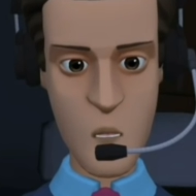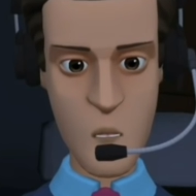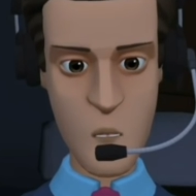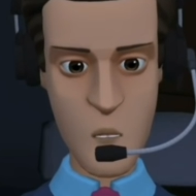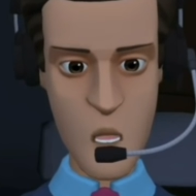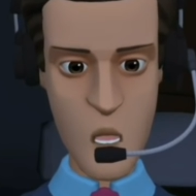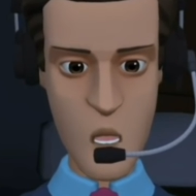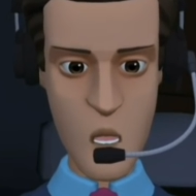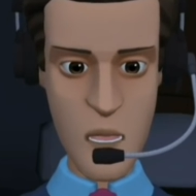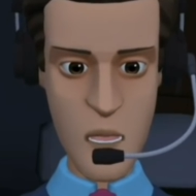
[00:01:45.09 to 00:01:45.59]

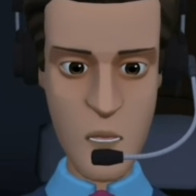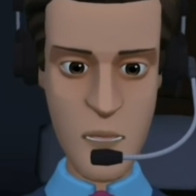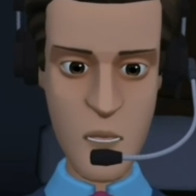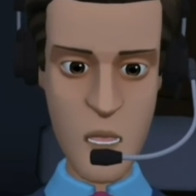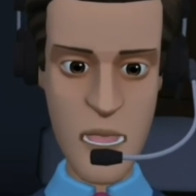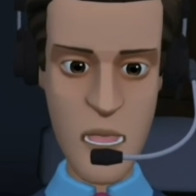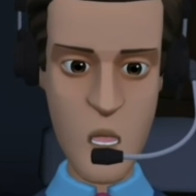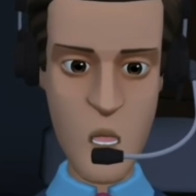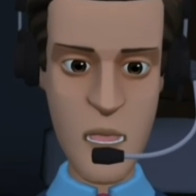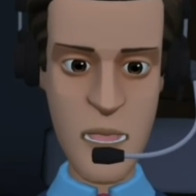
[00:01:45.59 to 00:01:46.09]
তো এ গেল
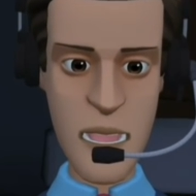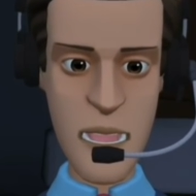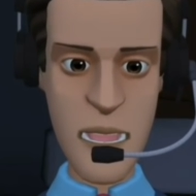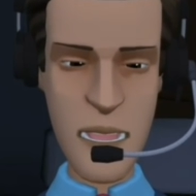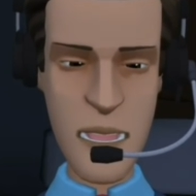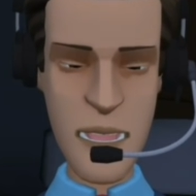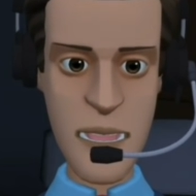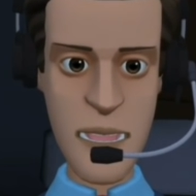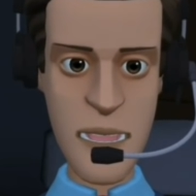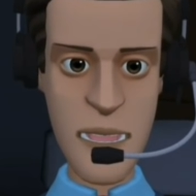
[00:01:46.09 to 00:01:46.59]
একটা
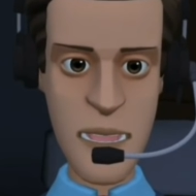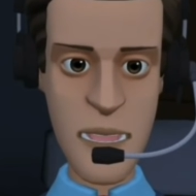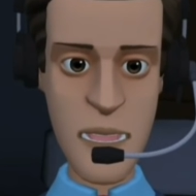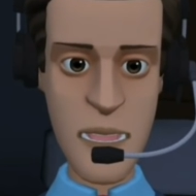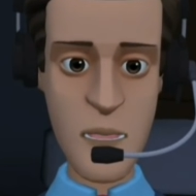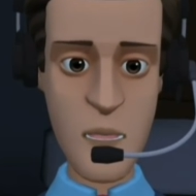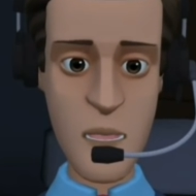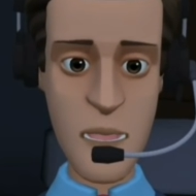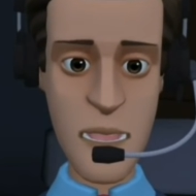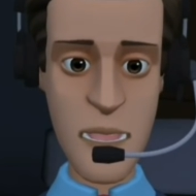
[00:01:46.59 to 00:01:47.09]
বিষয়
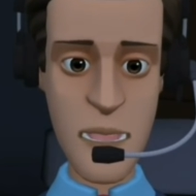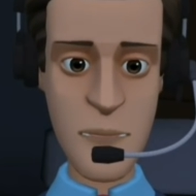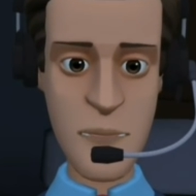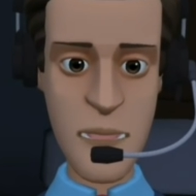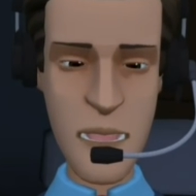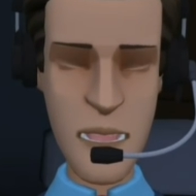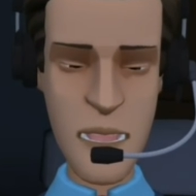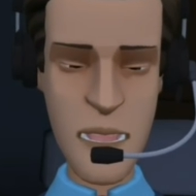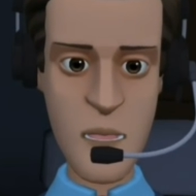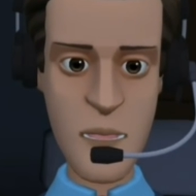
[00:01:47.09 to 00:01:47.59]

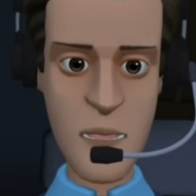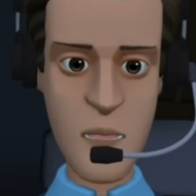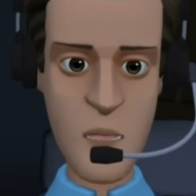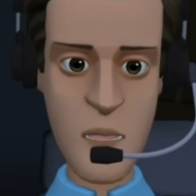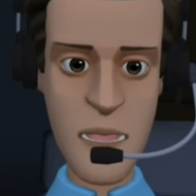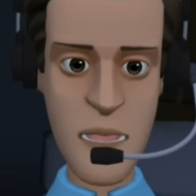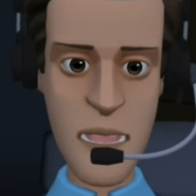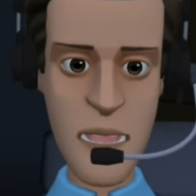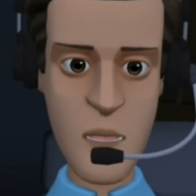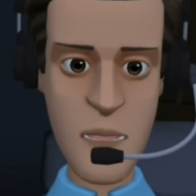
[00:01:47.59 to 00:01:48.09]
এরপর
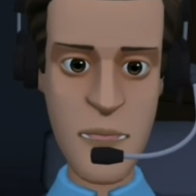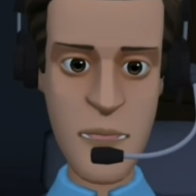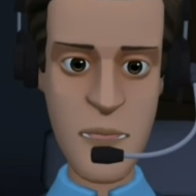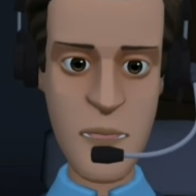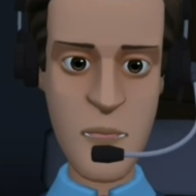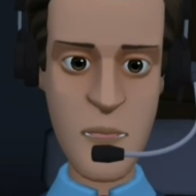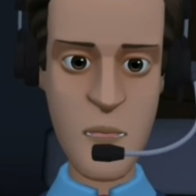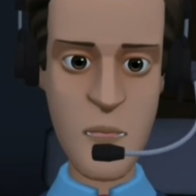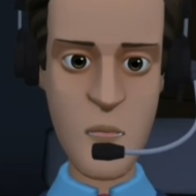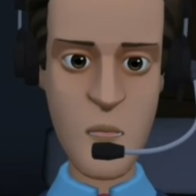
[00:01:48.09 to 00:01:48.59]
একটা
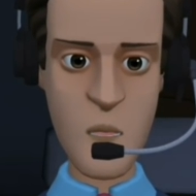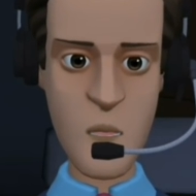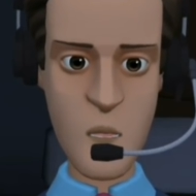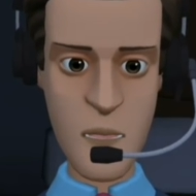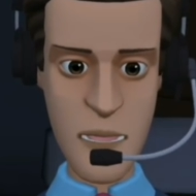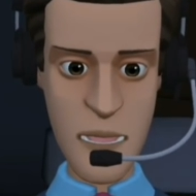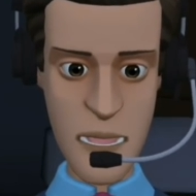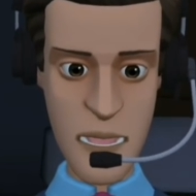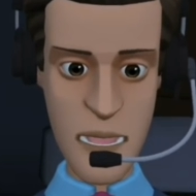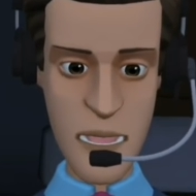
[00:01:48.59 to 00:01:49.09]
সুখবর
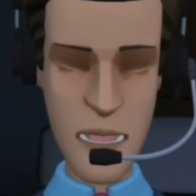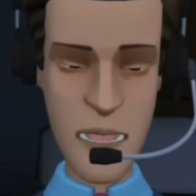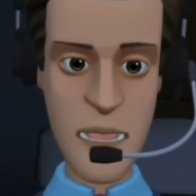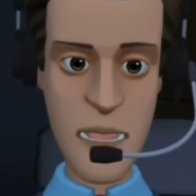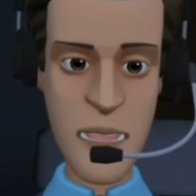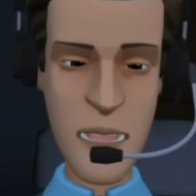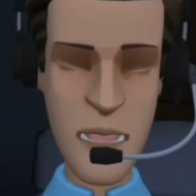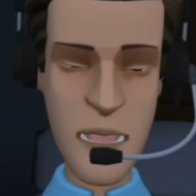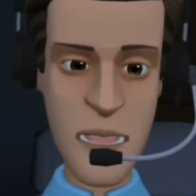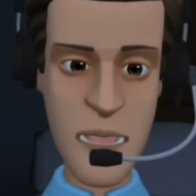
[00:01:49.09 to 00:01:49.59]
সেটা
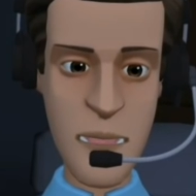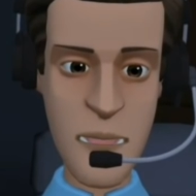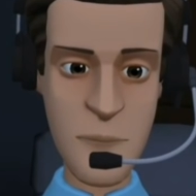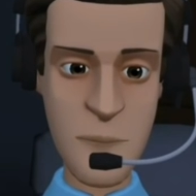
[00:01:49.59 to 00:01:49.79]
হচ্ছে